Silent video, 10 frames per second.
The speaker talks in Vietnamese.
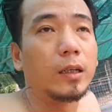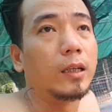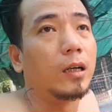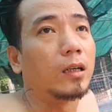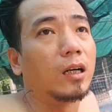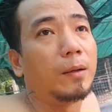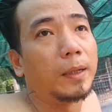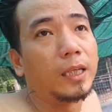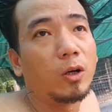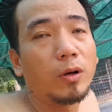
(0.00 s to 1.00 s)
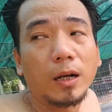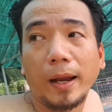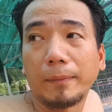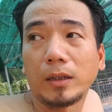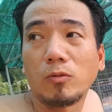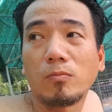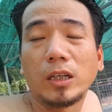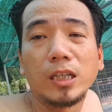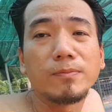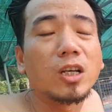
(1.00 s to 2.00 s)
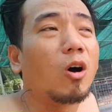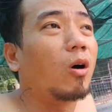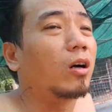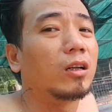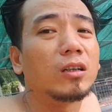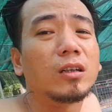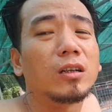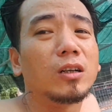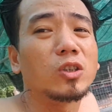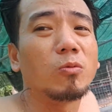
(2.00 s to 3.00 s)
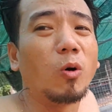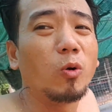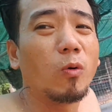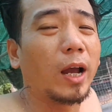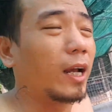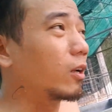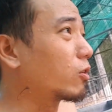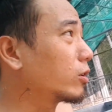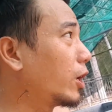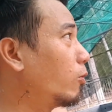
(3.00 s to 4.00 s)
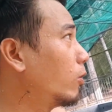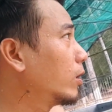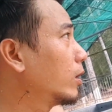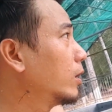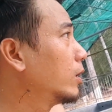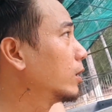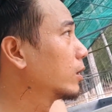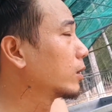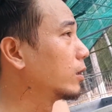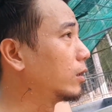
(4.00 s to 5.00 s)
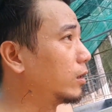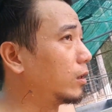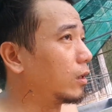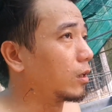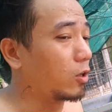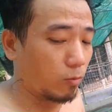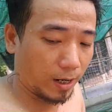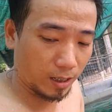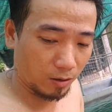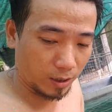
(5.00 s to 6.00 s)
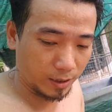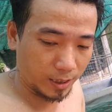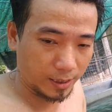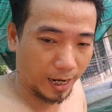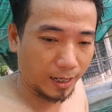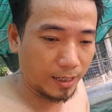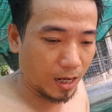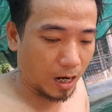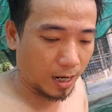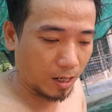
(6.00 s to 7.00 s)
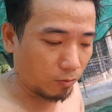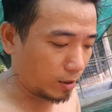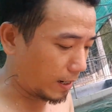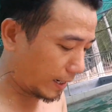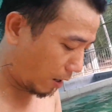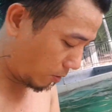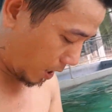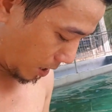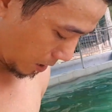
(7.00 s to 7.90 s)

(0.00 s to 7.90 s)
Thì thường thường mình đi núi đó các bạn, mình cũng bị viêm son rồi nó sổ mũi hoài rất là khó chịu luôn. Thì cô bé nó kia chia sẻ nãy giờ, ai giờ con gì cắn đau quá vậy?